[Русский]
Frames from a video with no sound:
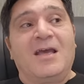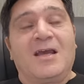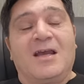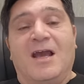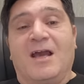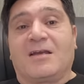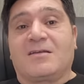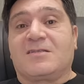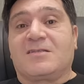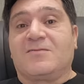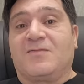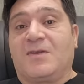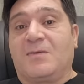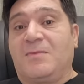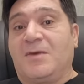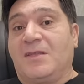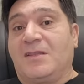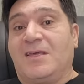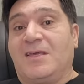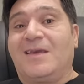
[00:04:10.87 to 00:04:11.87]
как
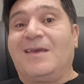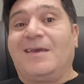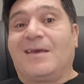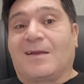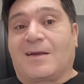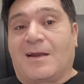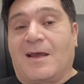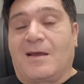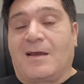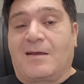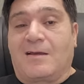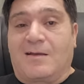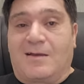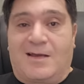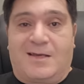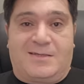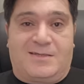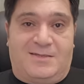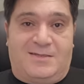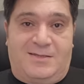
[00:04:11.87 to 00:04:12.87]
современный Ирак к
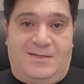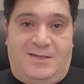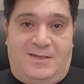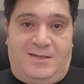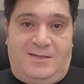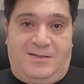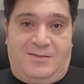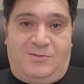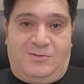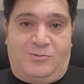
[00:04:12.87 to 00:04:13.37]
Ассирии.